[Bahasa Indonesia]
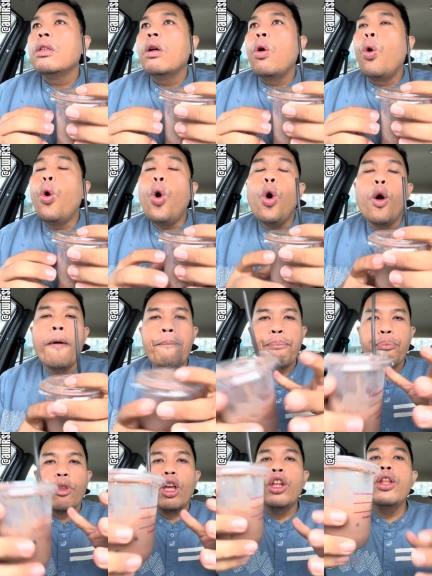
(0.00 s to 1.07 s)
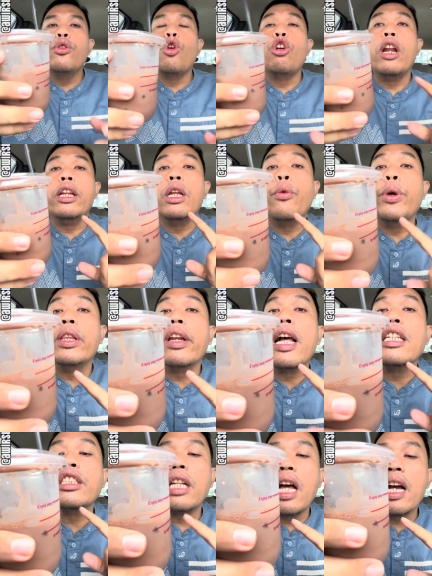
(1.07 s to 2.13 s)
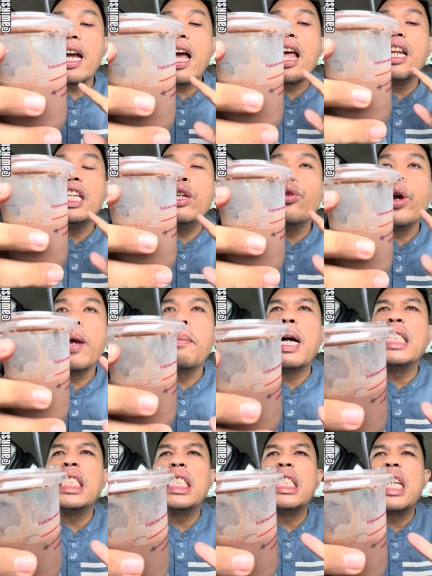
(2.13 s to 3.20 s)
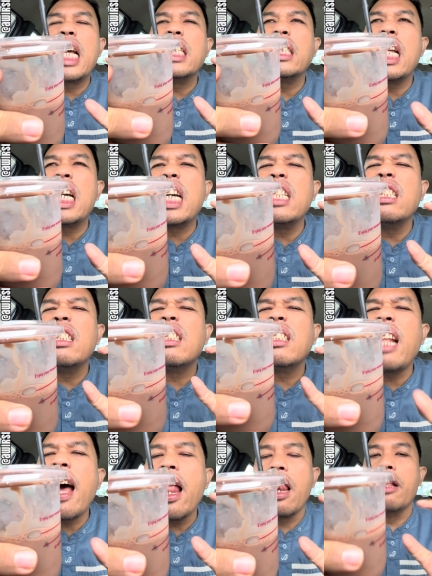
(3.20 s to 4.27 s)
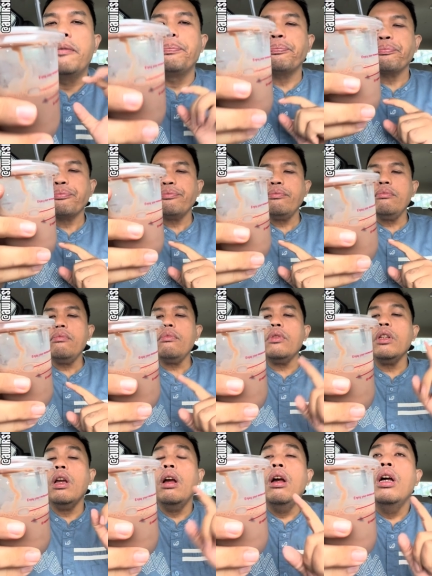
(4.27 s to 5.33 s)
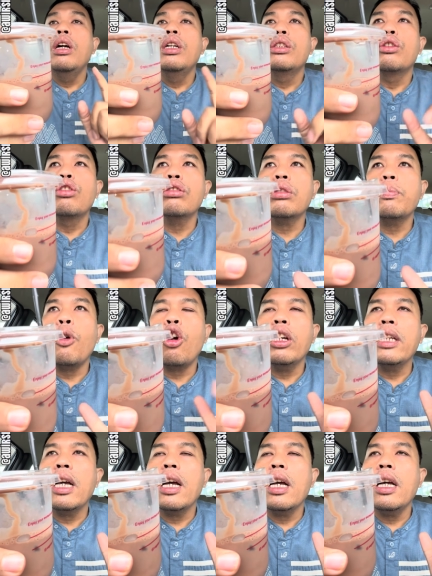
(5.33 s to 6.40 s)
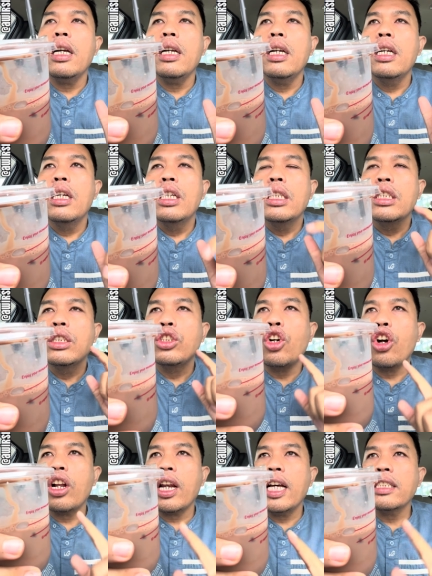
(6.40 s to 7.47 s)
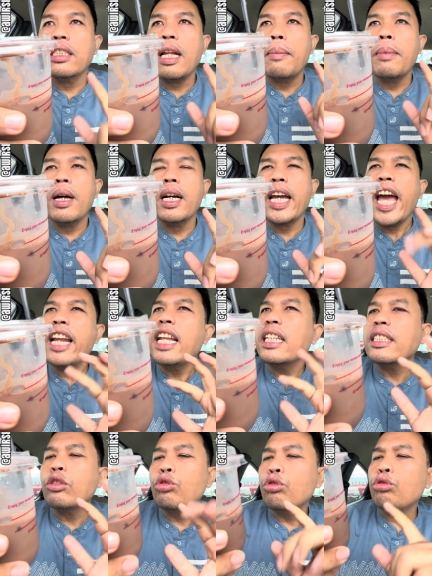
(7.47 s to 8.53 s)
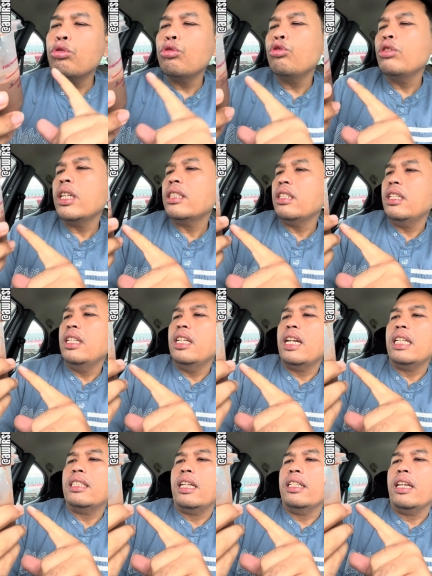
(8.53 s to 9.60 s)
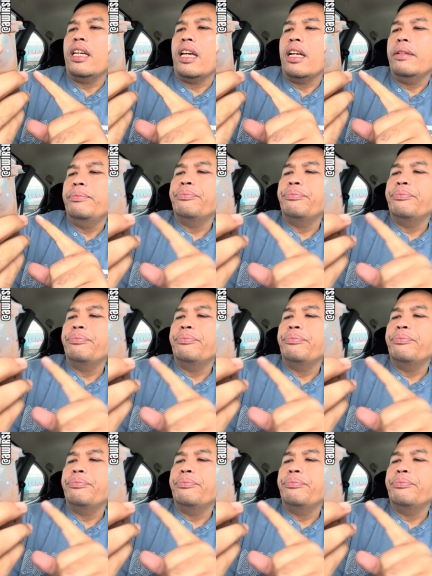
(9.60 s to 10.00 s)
Huh, ini coklatnya we terasa kali we, masih terasa kental. Terus pokoknya coklat sama kayak ada susu-susunya sih ini rasanya ya.